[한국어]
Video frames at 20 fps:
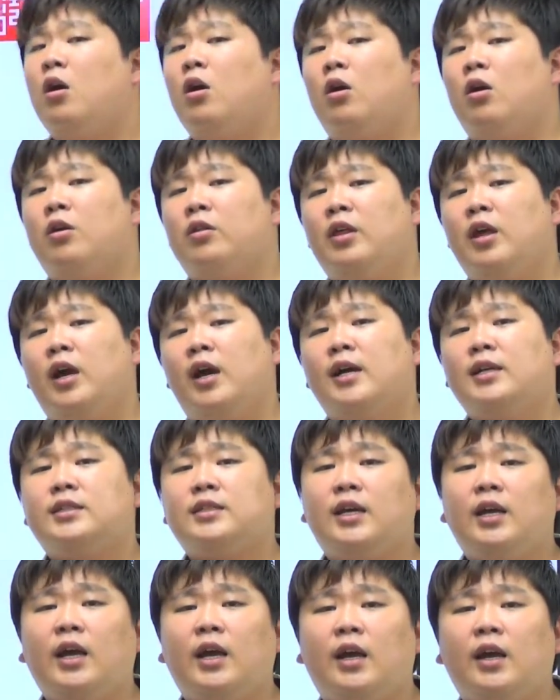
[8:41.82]
어세
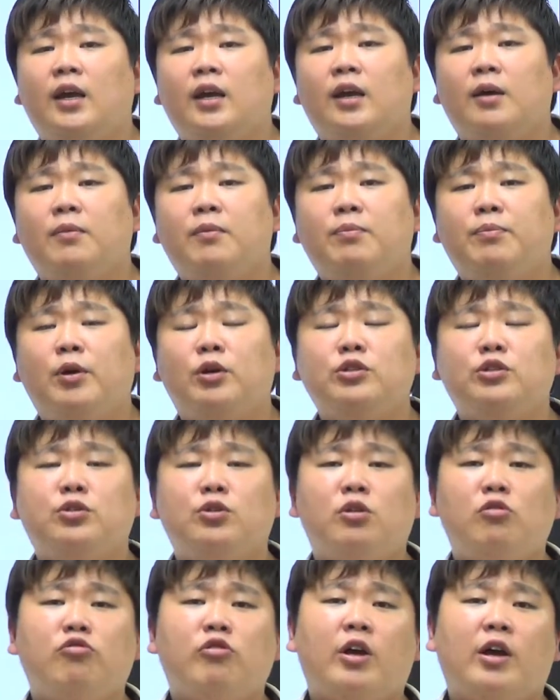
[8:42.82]
가지
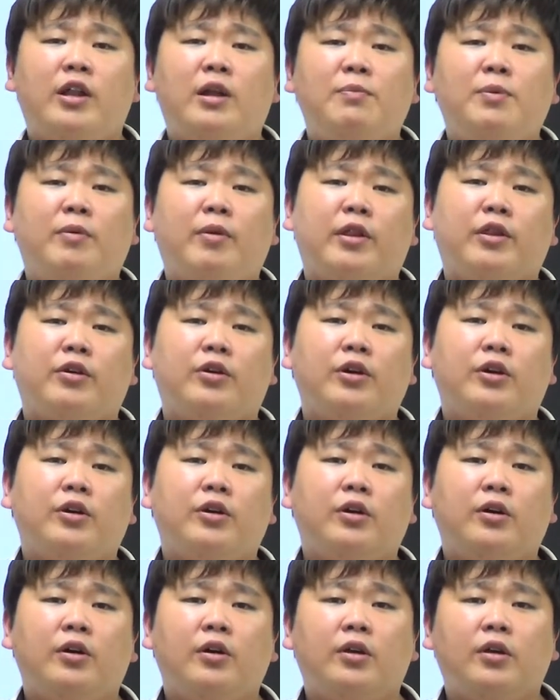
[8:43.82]
평시조를 우리가 살펴봤어요
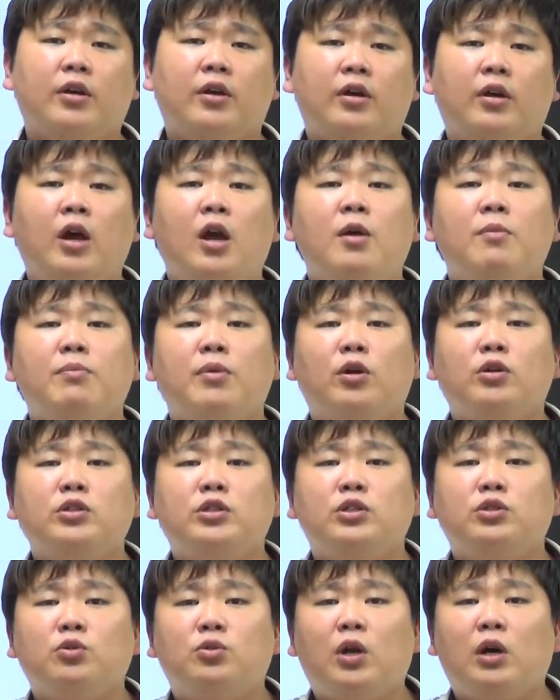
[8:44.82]

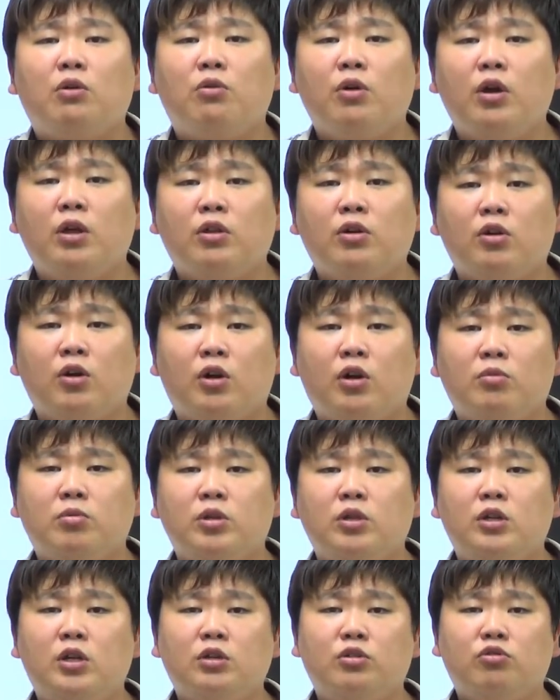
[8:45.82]
평시조라고 해서
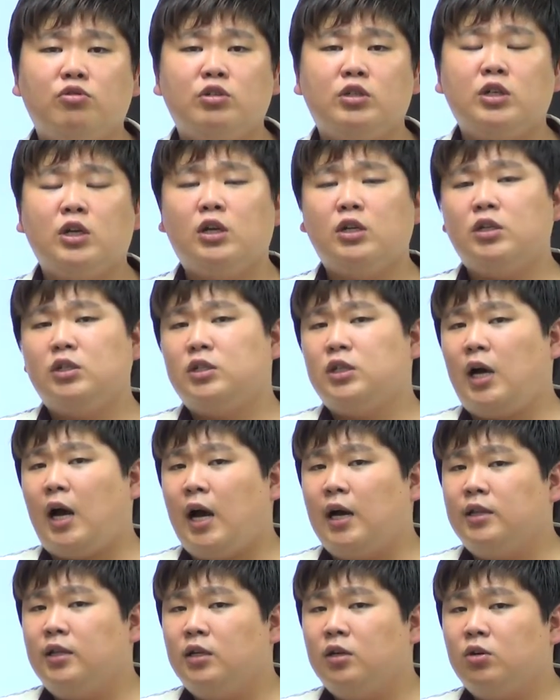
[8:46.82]
여러분들이 출제가 되지
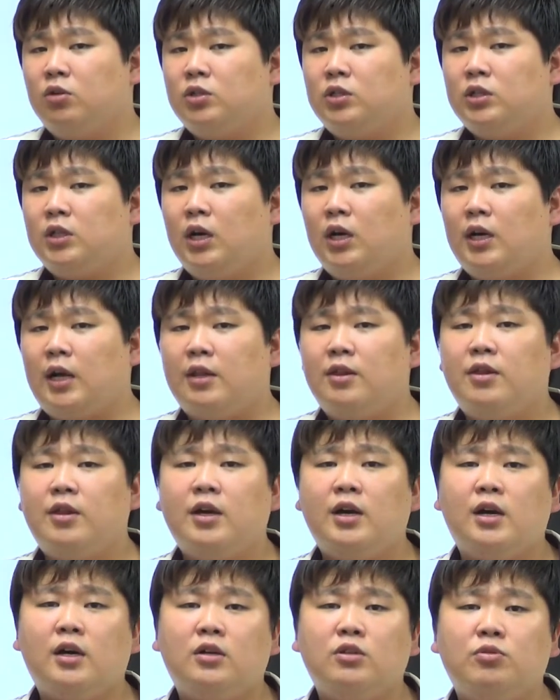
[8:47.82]
않을 것이다 라는
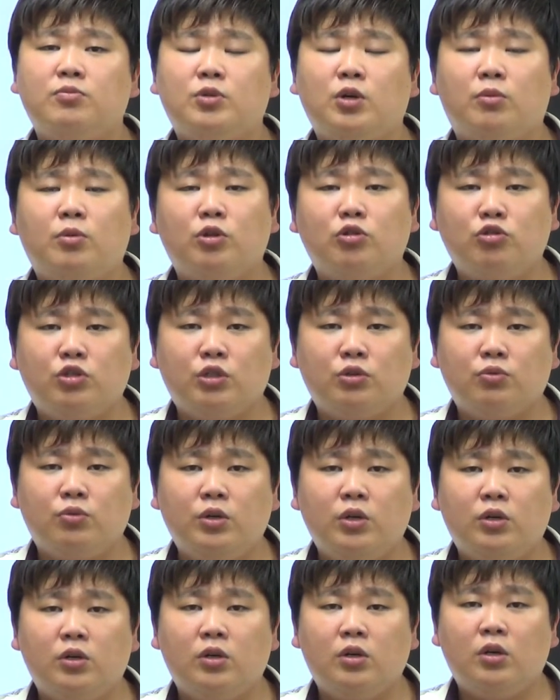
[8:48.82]
생각은
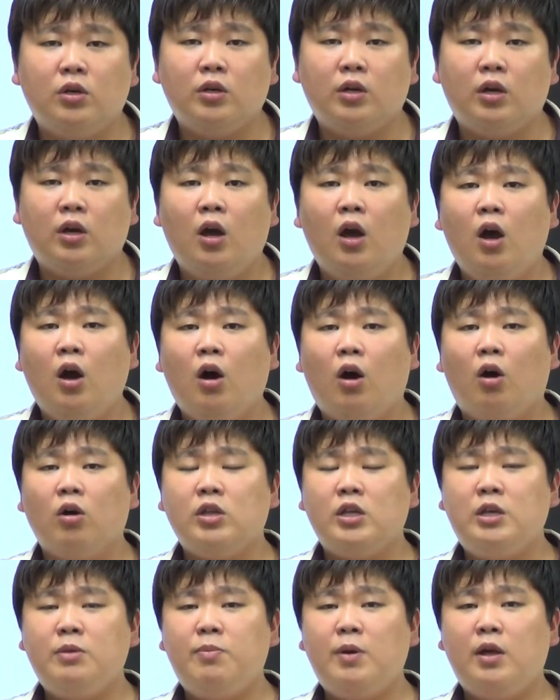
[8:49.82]
접어두시고요 예.
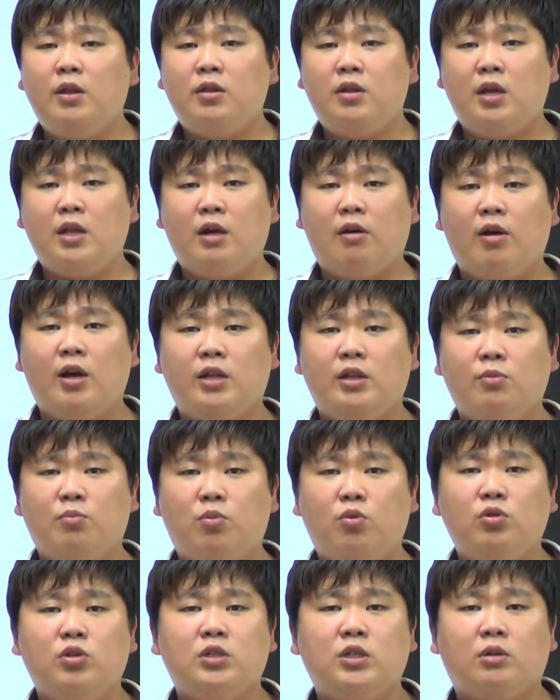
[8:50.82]
EBS에 어, 나와 있는
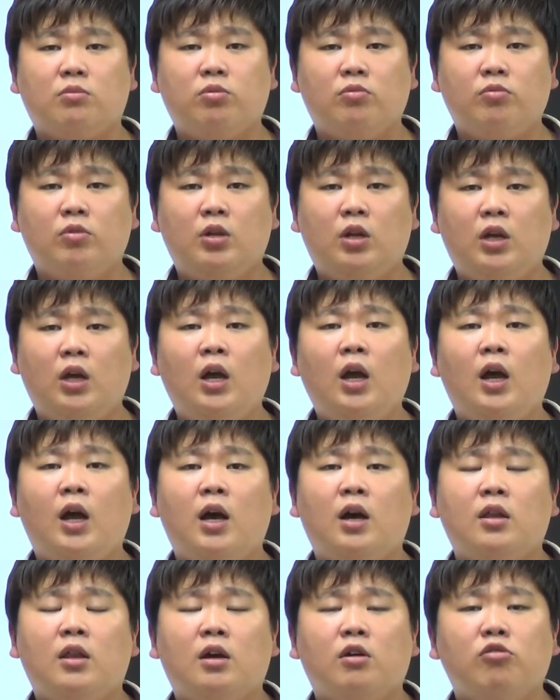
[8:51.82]
모든 작품들이
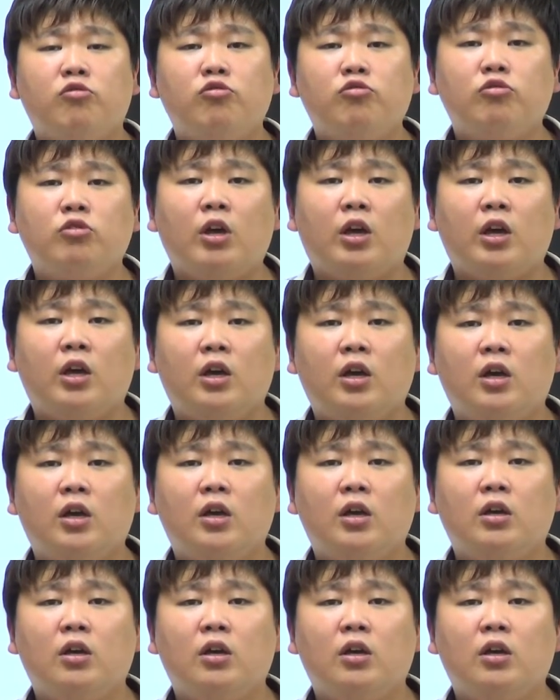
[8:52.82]
항상 수능의